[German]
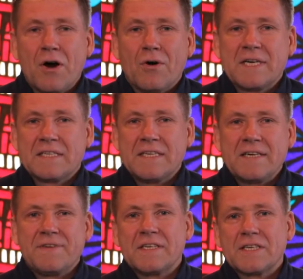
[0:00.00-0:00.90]
Und
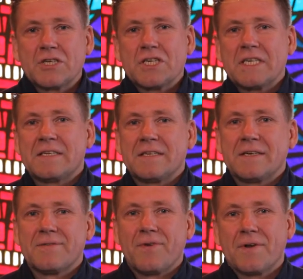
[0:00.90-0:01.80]
erzählt wird die
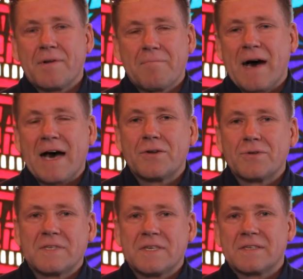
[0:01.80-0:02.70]
Geschichte von
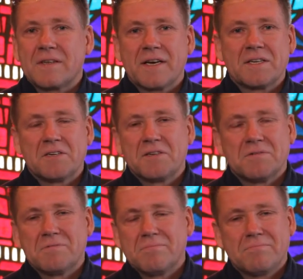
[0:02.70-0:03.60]
Marlo. Sie ist
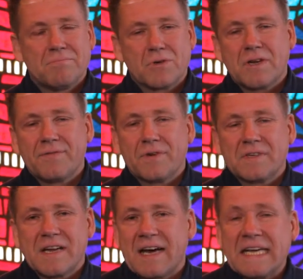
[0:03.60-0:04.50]
eine Mutter
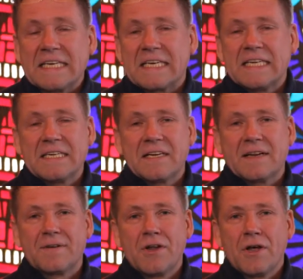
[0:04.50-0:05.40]
von drei
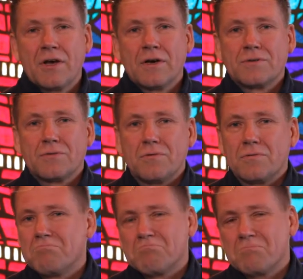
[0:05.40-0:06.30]
Kindern,
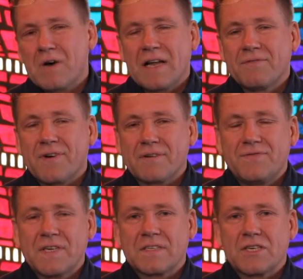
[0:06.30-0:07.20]
so Anfang
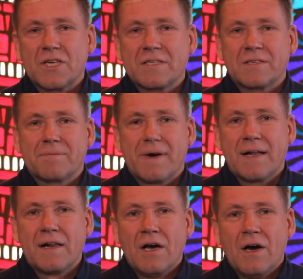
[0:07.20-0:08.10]
40, schätze ich
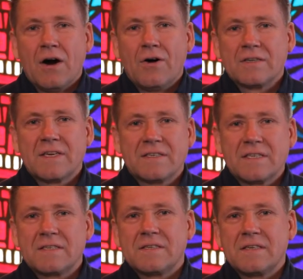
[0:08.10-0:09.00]
mal. Und da
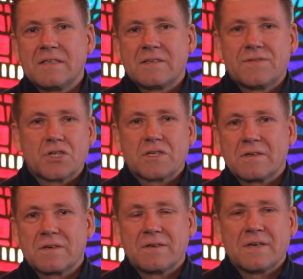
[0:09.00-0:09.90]
sitzt sie
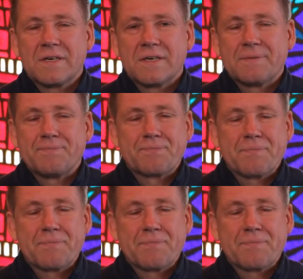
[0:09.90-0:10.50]
zwischen äh,